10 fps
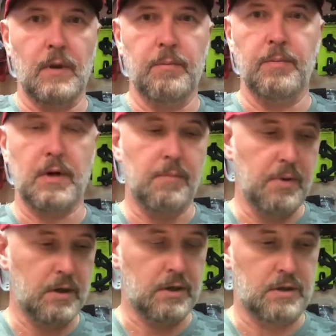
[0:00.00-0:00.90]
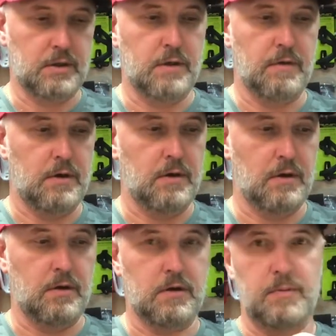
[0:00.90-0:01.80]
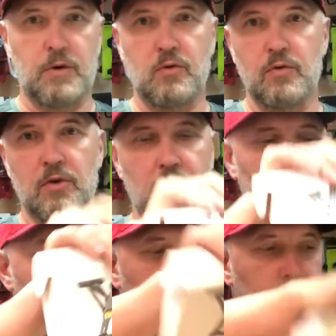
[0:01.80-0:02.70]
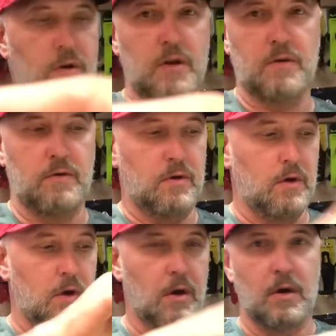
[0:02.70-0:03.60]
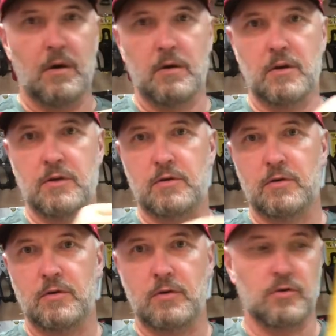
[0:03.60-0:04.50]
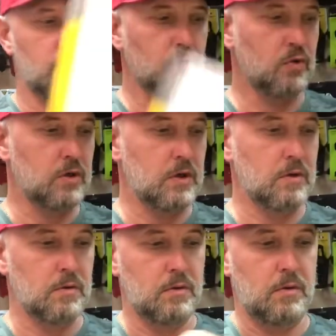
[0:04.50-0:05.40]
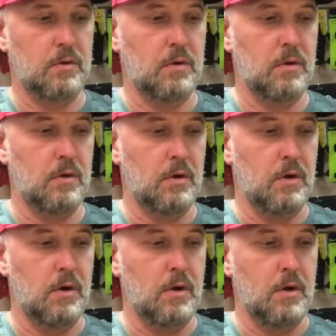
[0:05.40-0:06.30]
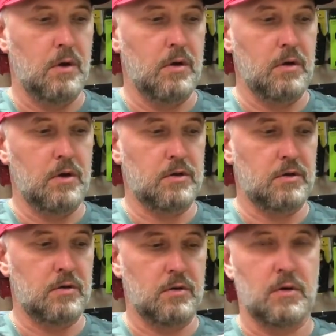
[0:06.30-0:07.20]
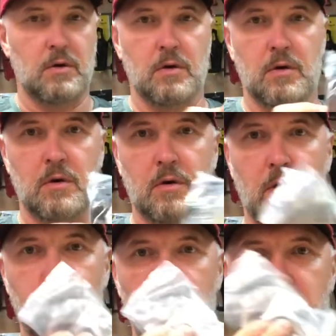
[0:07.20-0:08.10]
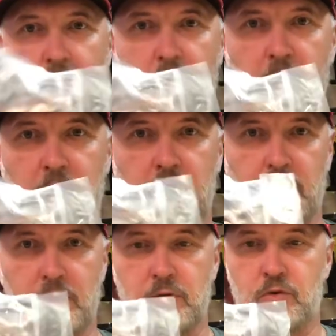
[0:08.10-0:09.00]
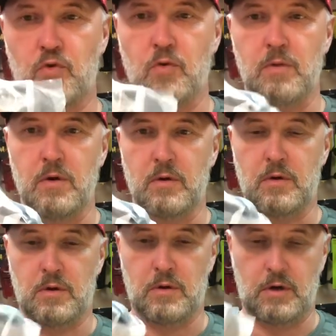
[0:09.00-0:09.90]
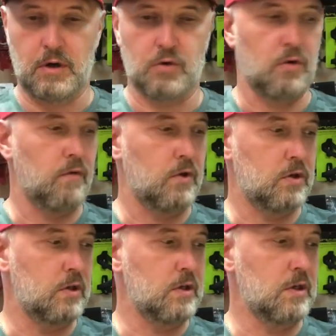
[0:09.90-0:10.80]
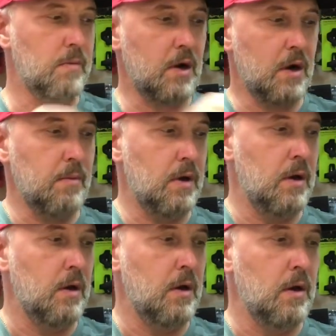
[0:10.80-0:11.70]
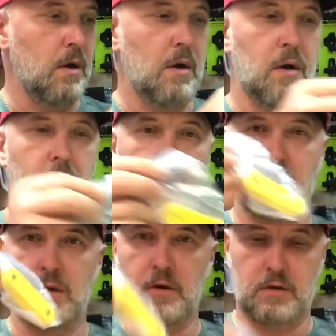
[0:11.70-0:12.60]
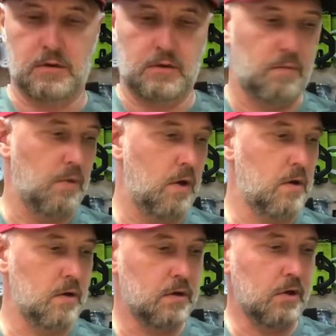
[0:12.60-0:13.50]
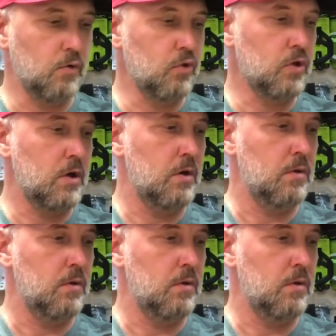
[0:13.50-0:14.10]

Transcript: по комплектации давайте распакую и начну прям выкладывать. Есть инструкция, есть э, крепежные элементы, скобы, на которые вешается сама рама, а, есть передняя заглушка,